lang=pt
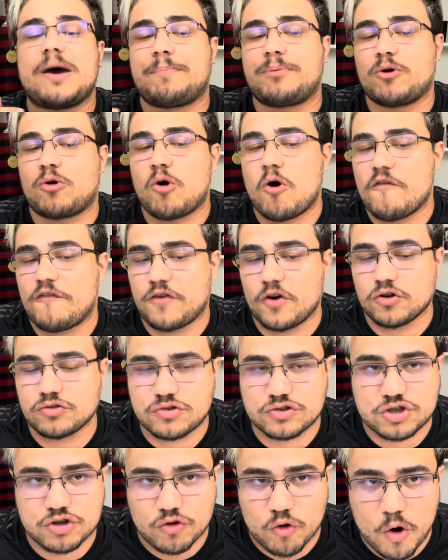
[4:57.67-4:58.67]
para o
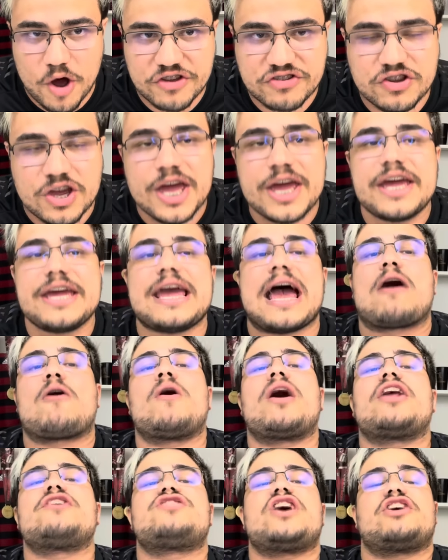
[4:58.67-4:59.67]
confronto de hoje e
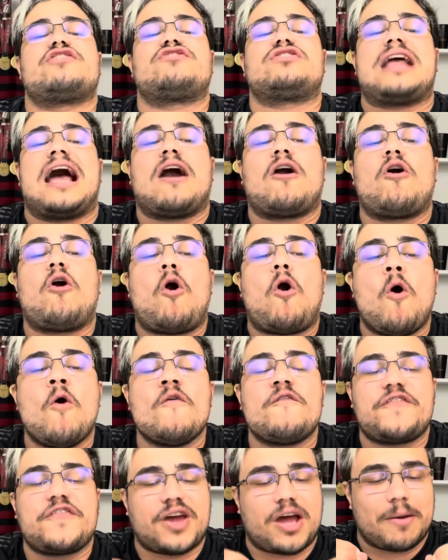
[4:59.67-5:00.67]
agora já está
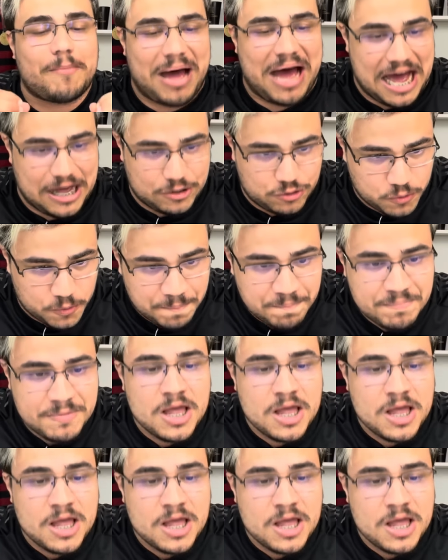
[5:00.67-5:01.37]
confirmado.